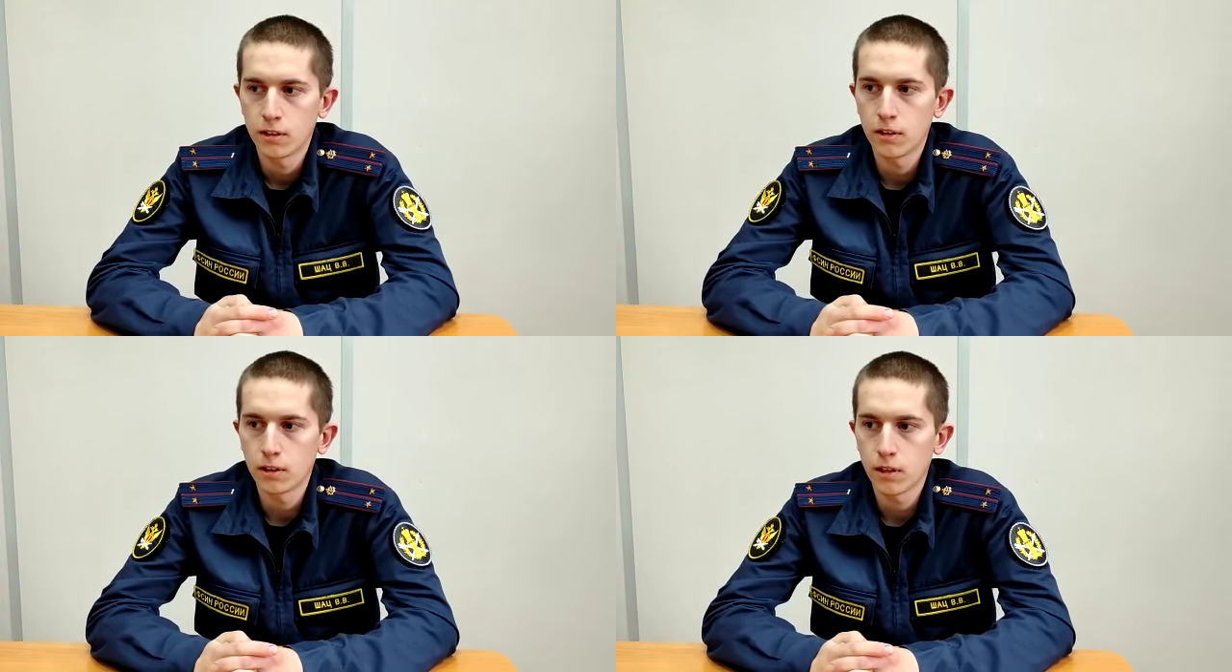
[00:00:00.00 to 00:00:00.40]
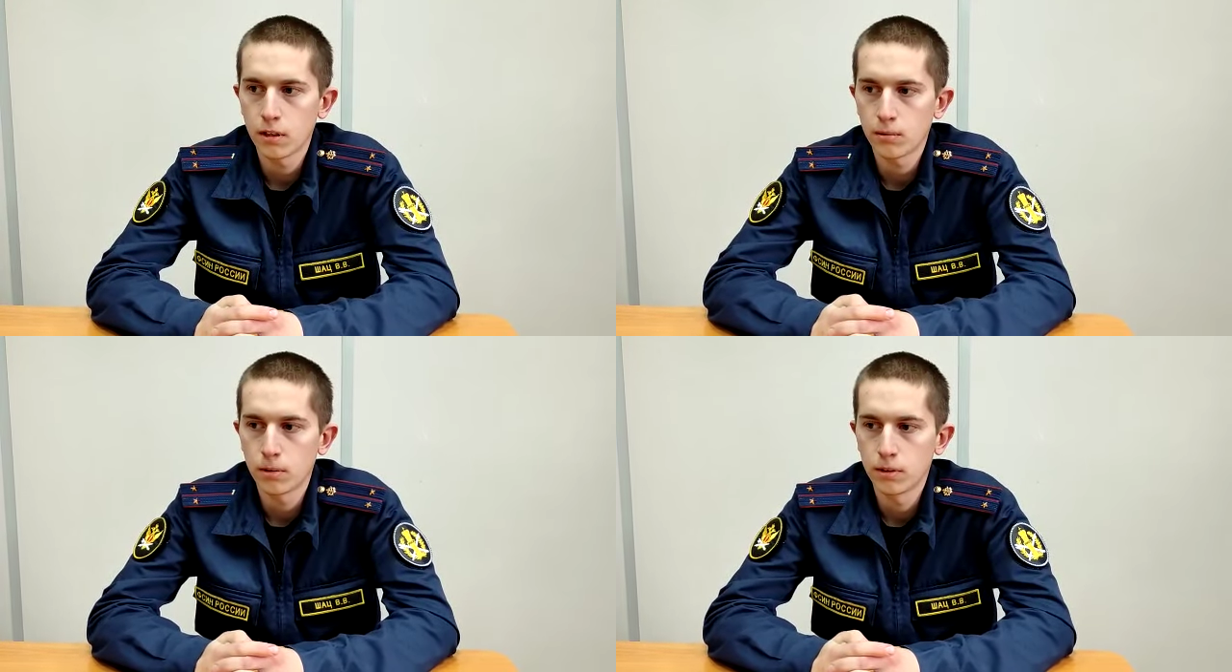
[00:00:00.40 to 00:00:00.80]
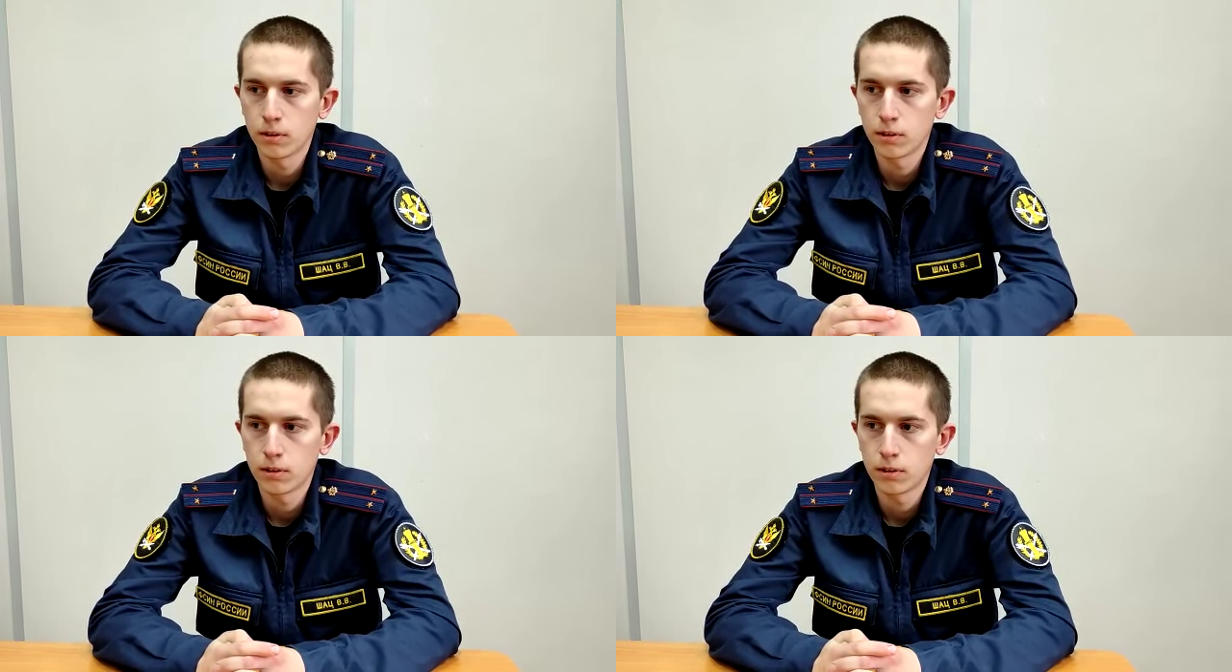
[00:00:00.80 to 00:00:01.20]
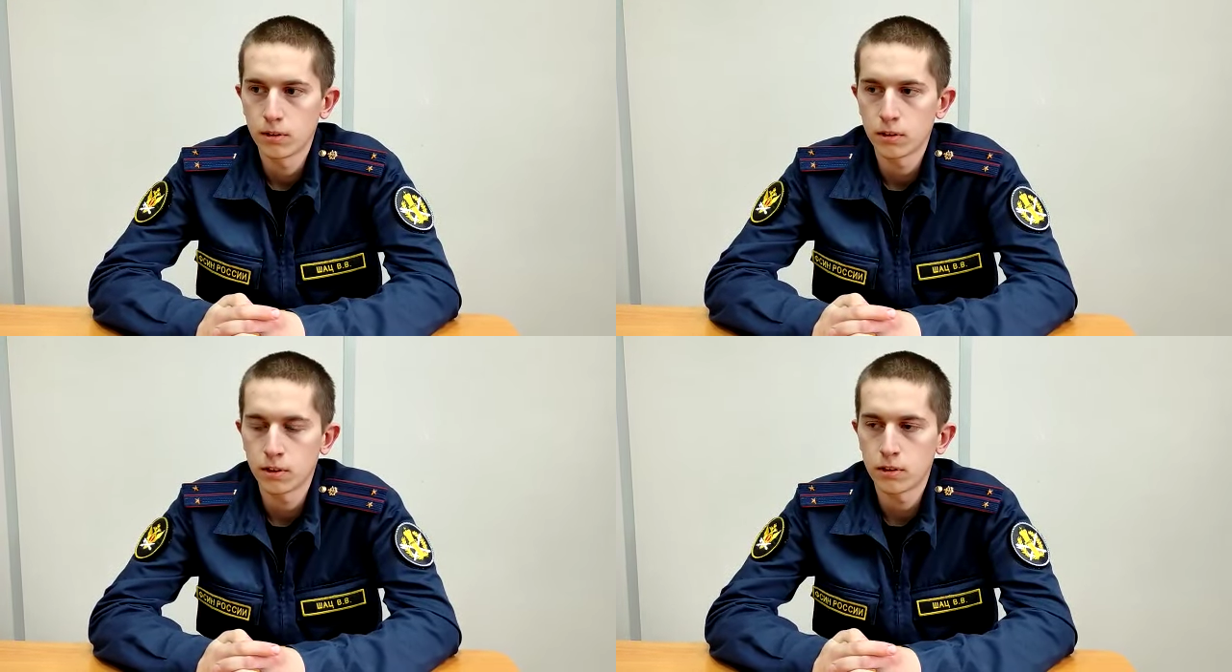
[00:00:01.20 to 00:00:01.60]
Догнал его,
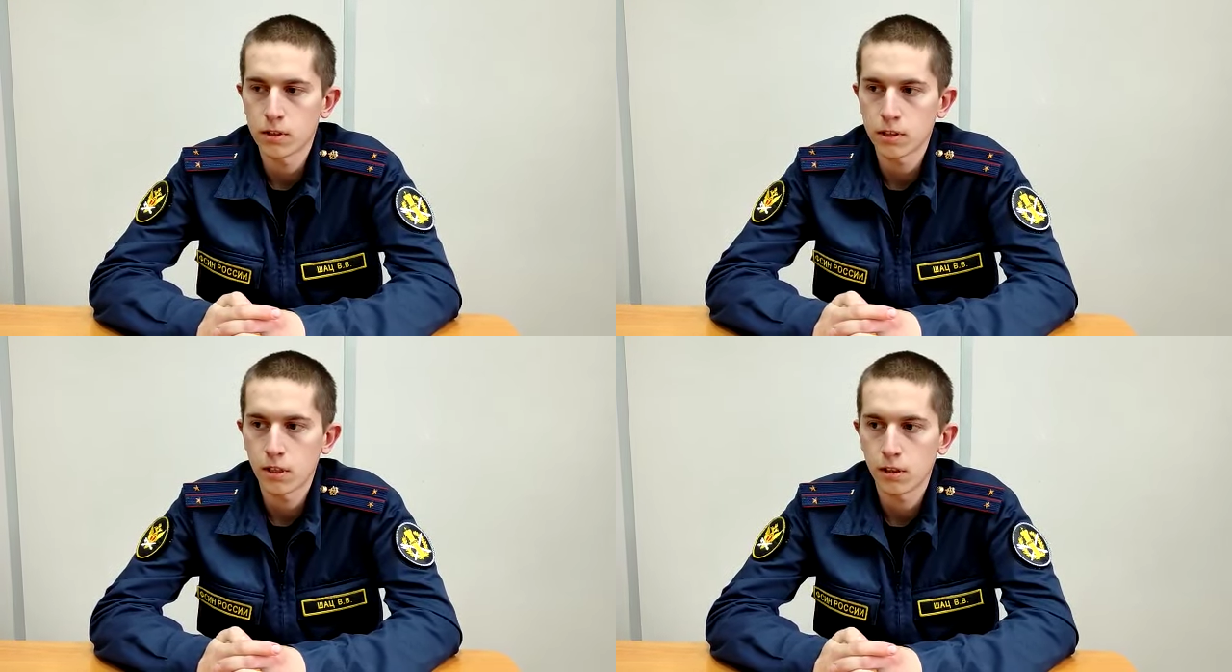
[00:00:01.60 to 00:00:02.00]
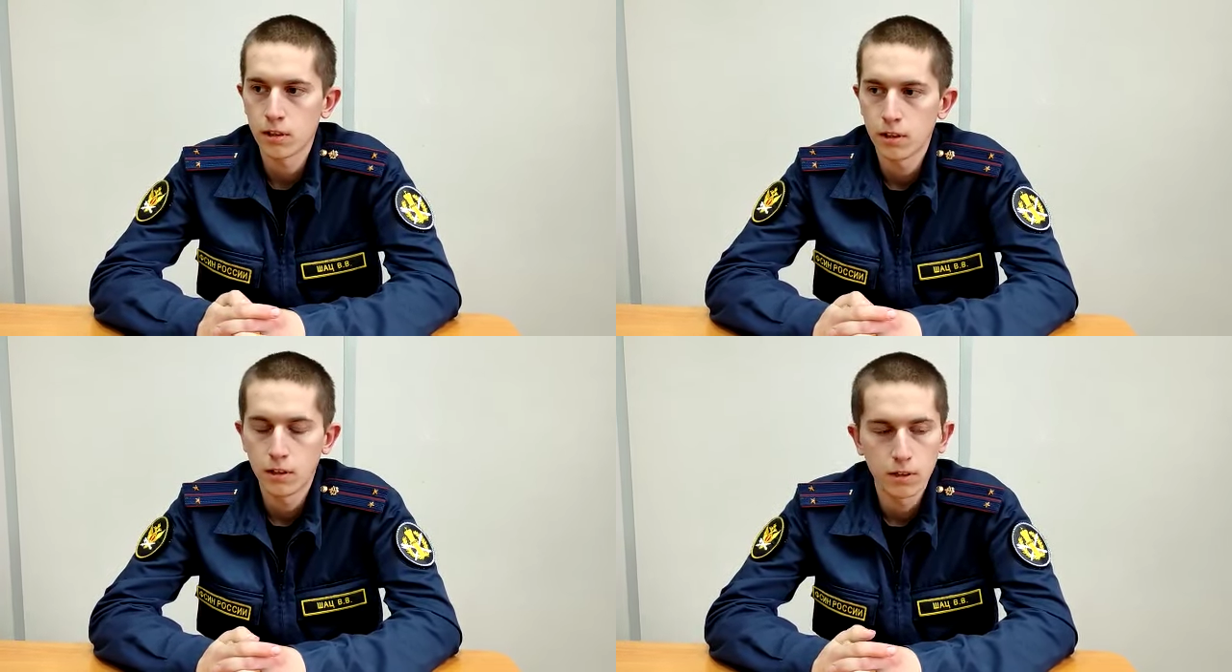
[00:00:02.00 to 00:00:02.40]
задержал.